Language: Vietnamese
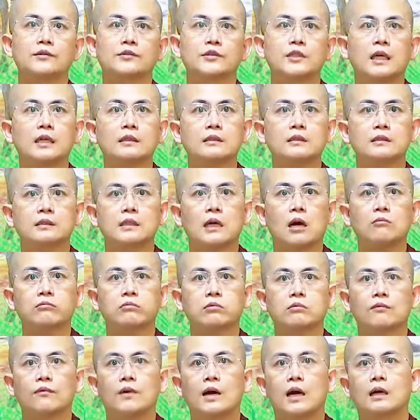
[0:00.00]
chết
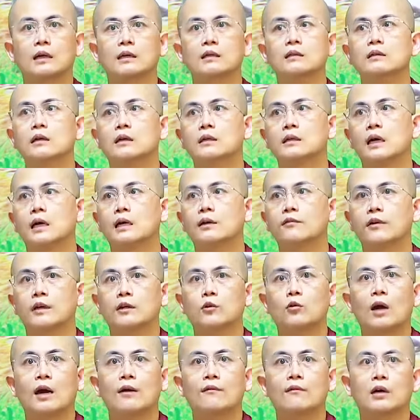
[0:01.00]
chóc và cái người đấy phải
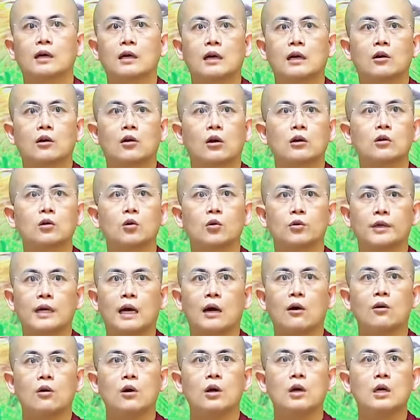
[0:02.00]
đọa vào các cõi khổ
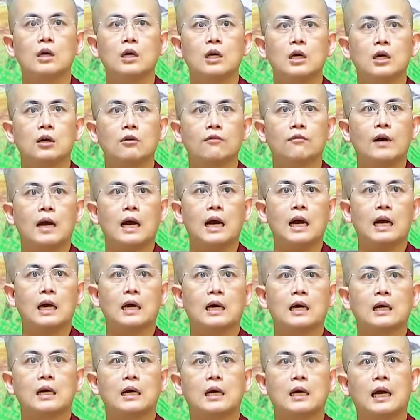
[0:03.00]
đau
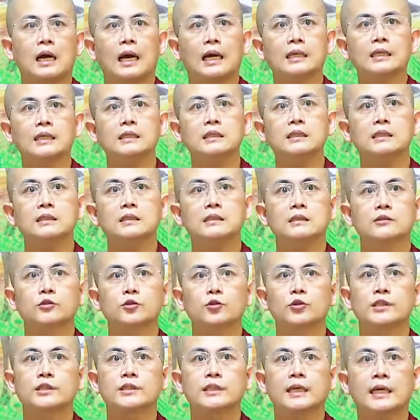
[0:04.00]
và hãy
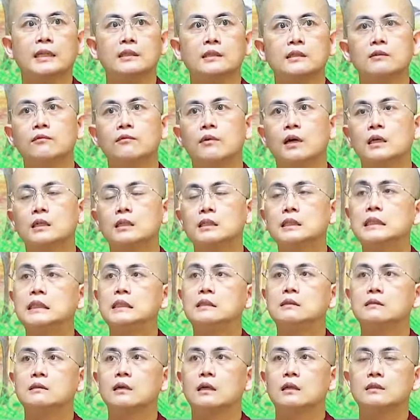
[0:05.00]
suy xét như vậy
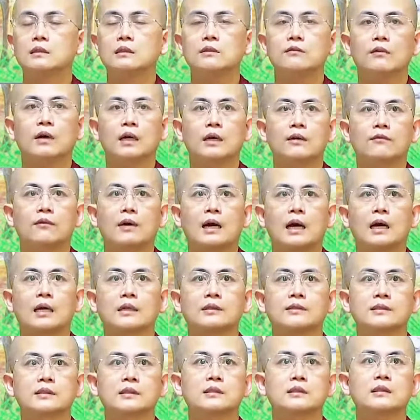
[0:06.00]
nhìn nhận như vậy và
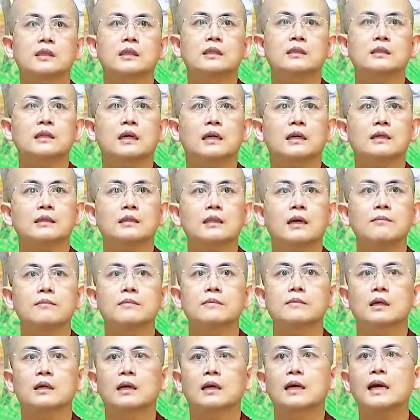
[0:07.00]
sinh ra cái
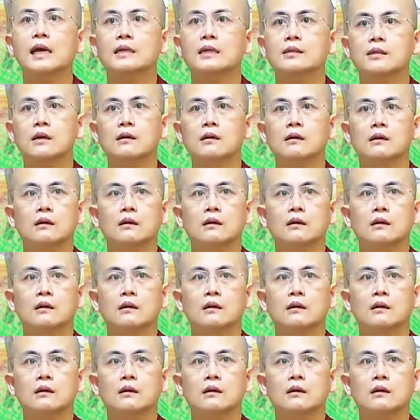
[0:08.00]
tâm ghê sợ